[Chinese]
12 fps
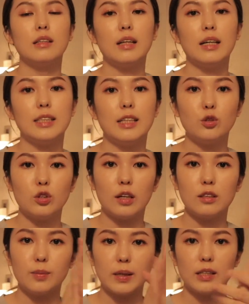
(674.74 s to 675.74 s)
那今天就
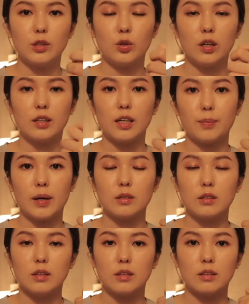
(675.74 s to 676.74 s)
到这边，希望可以
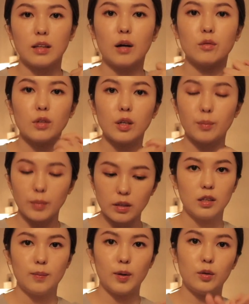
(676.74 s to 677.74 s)
帮得到你们。
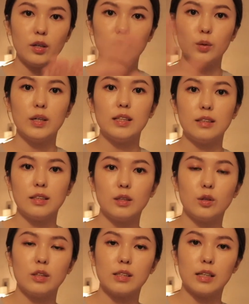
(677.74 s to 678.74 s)
没有任何问题
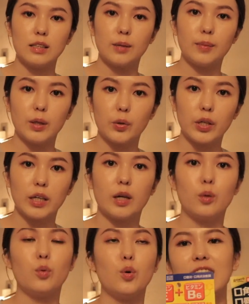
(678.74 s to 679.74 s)
都可以在下面留言
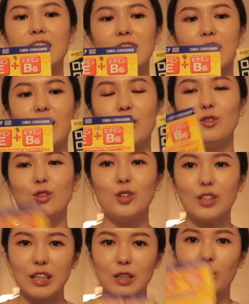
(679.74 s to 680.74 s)
给我。然后如
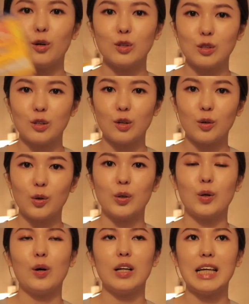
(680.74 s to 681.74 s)
果你都有使用过
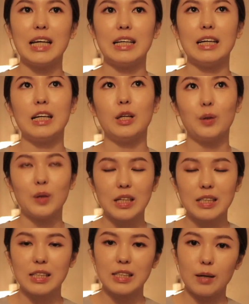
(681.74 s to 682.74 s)
的话，你也可以留
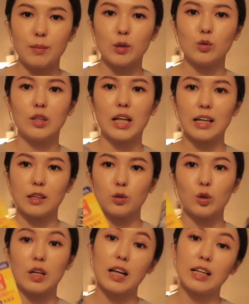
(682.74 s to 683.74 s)
言在下面说哪一个
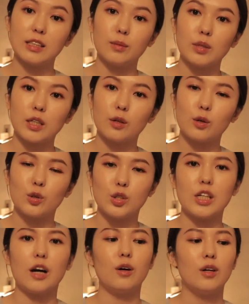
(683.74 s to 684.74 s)
对你来讲比较有
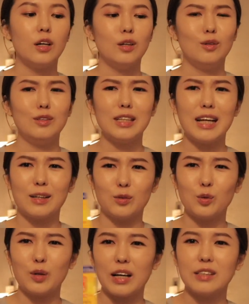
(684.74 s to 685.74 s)
效，因为这两个
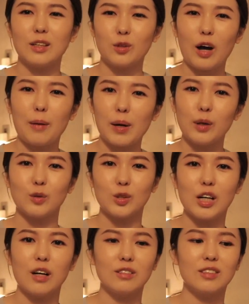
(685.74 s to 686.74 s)
对我来讲都还蛮有
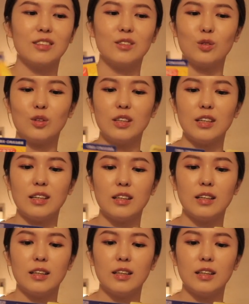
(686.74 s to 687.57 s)
效的，所以